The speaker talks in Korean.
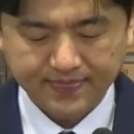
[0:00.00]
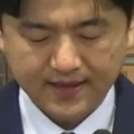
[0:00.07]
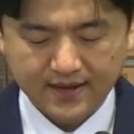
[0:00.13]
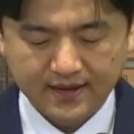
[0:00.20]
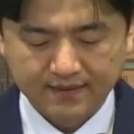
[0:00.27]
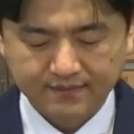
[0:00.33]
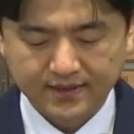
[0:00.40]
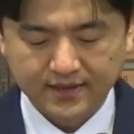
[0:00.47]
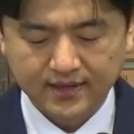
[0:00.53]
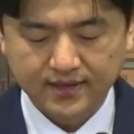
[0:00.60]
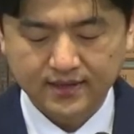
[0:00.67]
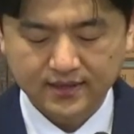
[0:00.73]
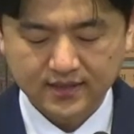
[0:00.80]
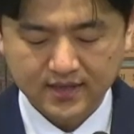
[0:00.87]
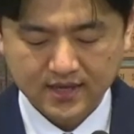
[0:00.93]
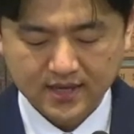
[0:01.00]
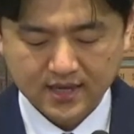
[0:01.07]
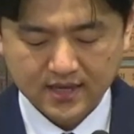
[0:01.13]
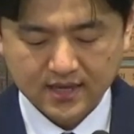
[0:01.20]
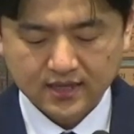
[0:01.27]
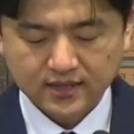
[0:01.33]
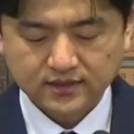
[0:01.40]
아멘.
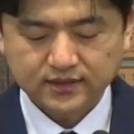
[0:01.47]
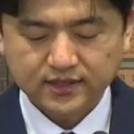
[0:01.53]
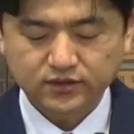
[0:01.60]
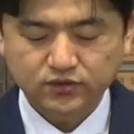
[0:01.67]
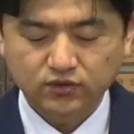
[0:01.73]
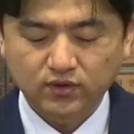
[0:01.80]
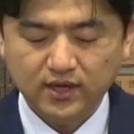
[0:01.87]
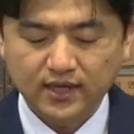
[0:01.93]
찬송가